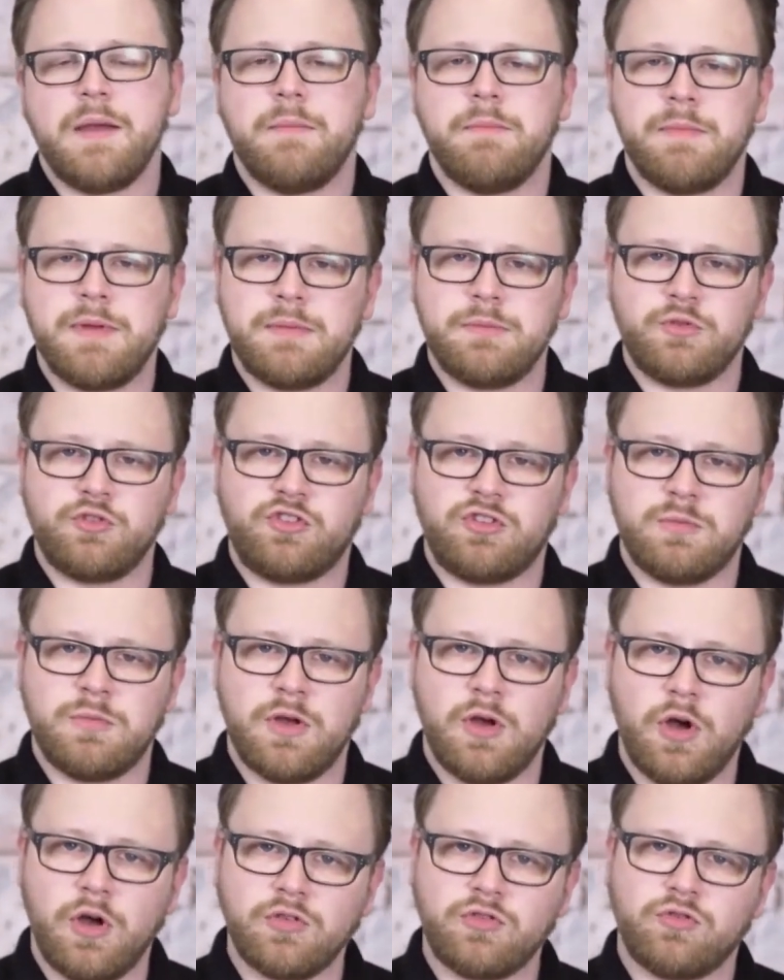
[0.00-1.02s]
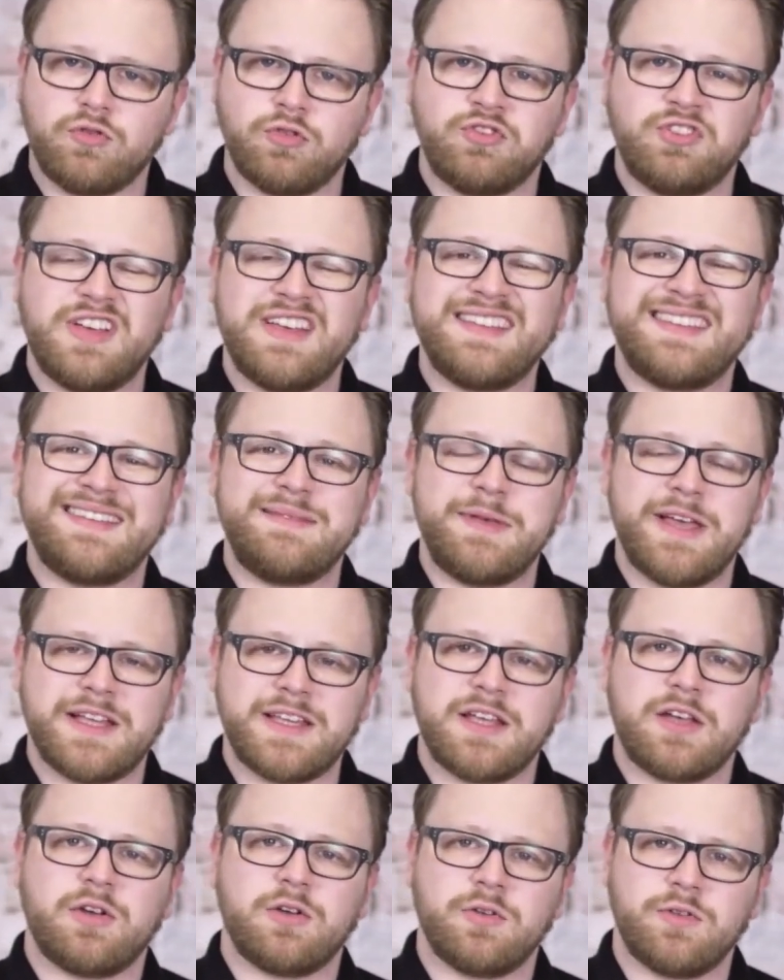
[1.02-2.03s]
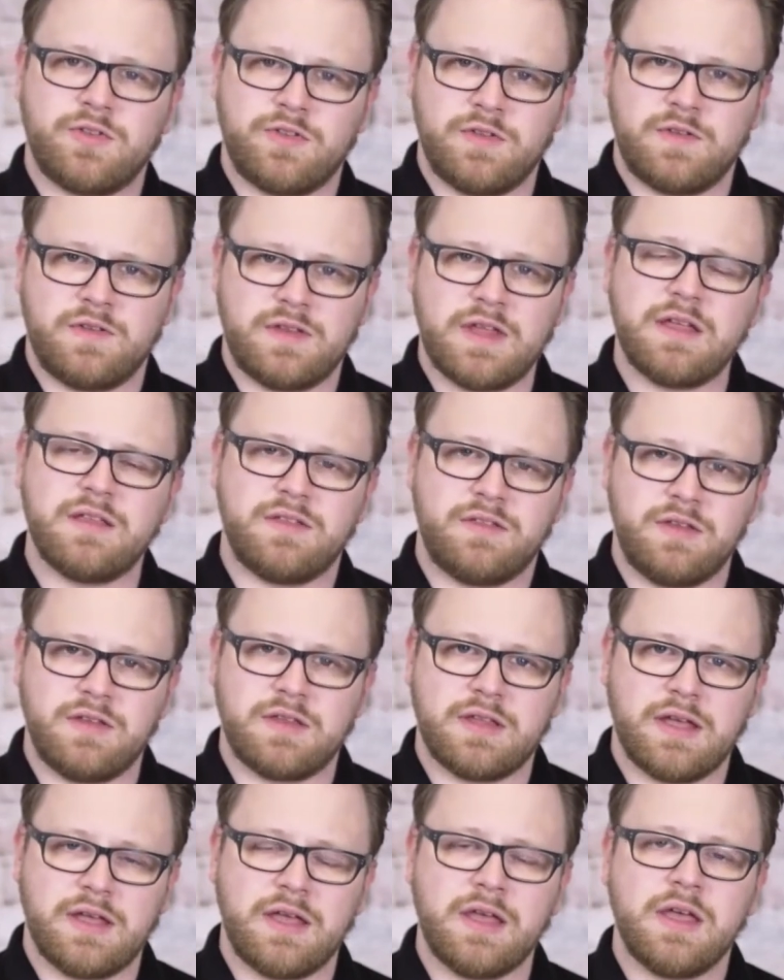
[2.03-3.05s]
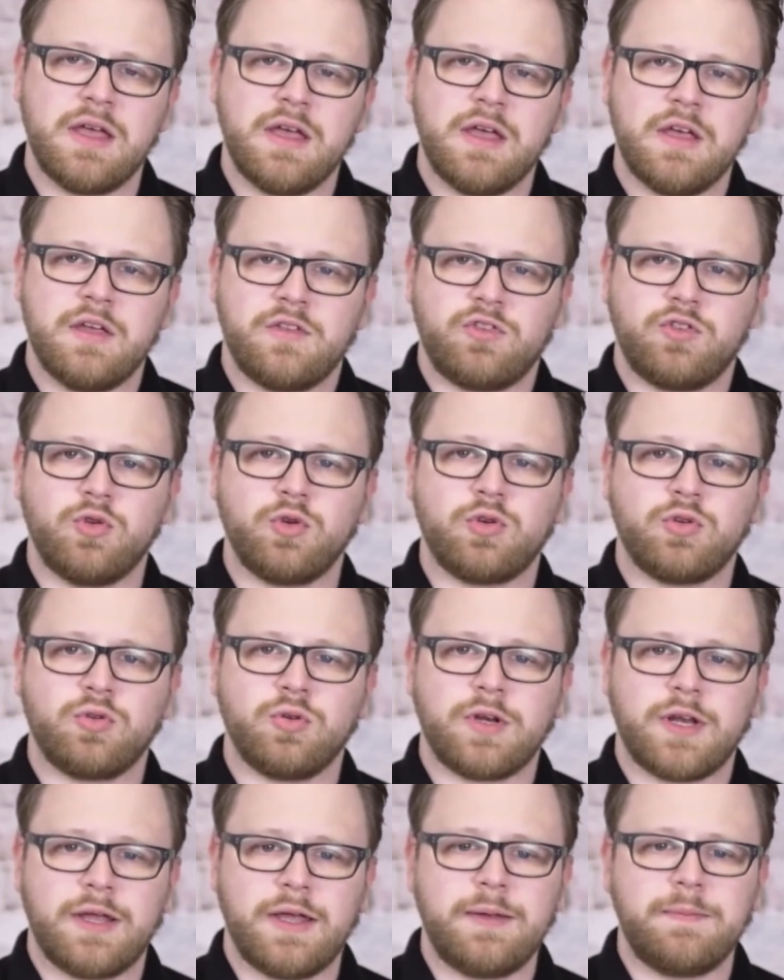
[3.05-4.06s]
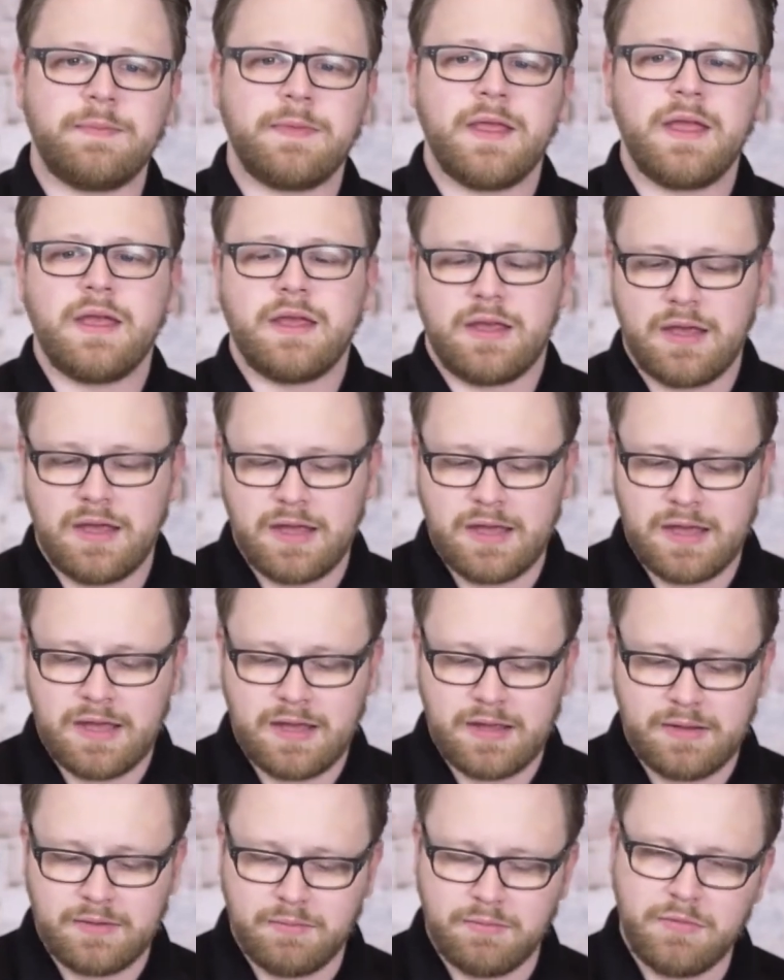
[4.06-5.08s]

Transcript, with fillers: My musimy odczuć zmianę konsystencji tej struktury e,